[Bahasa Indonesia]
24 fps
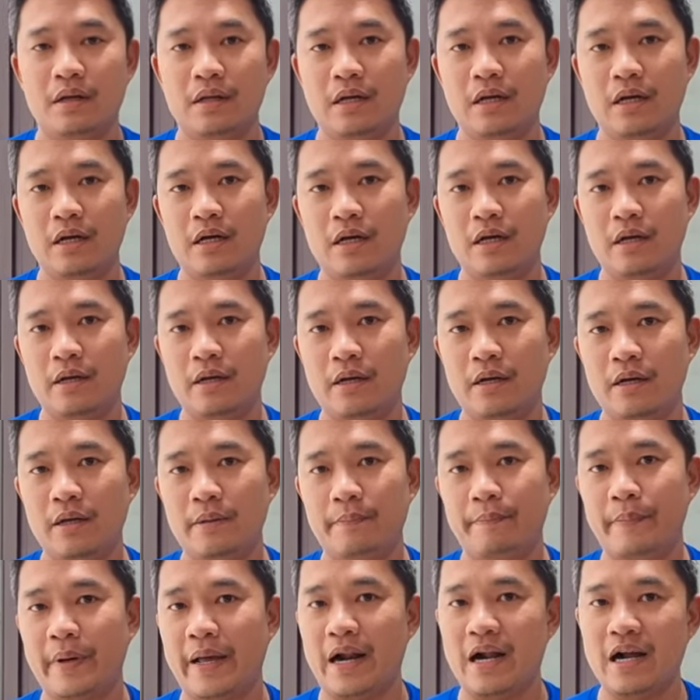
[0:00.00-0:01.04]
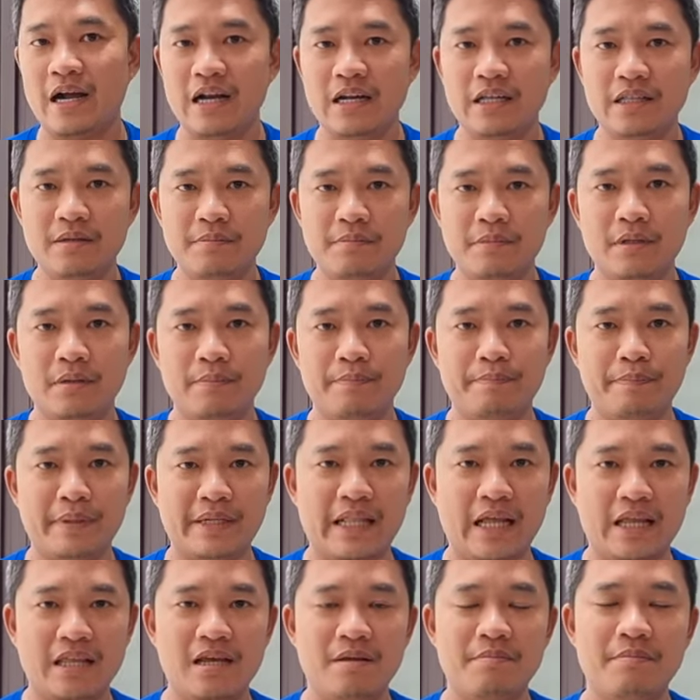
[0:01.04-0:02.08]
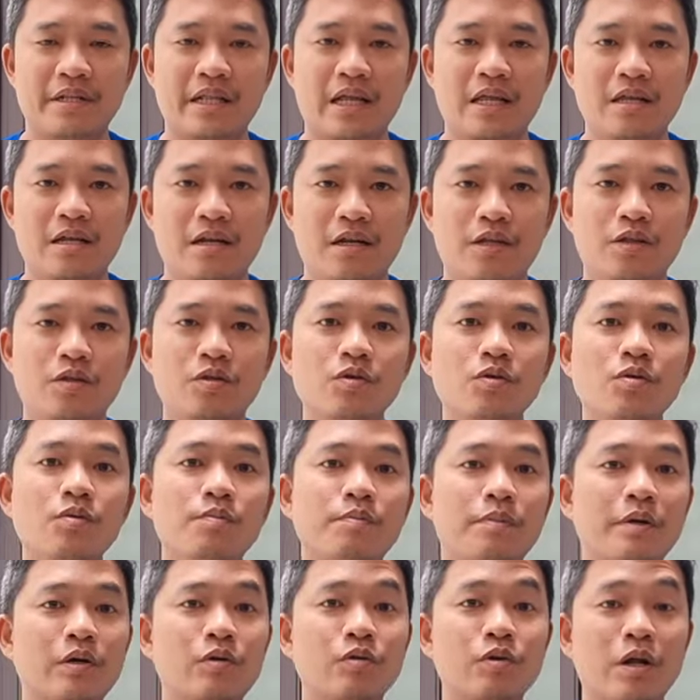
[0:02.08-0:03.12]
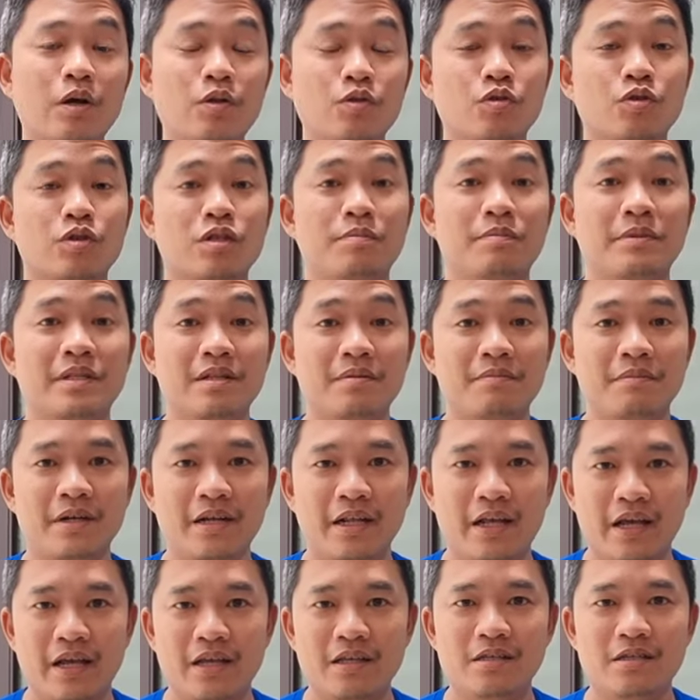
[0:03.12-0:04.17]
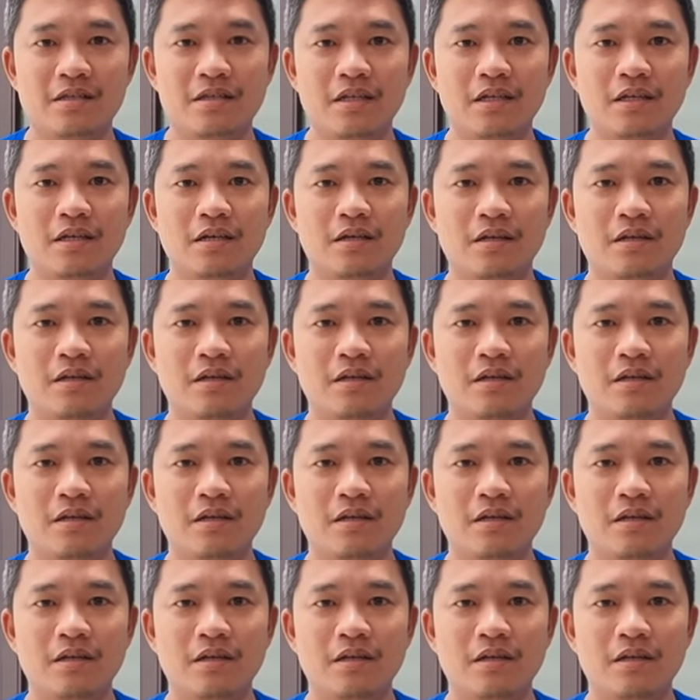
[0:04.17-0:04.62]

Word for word: Uh, barangkali pertanyaan-pertanyaan itu berguna untuk teman-teman ya. Jadi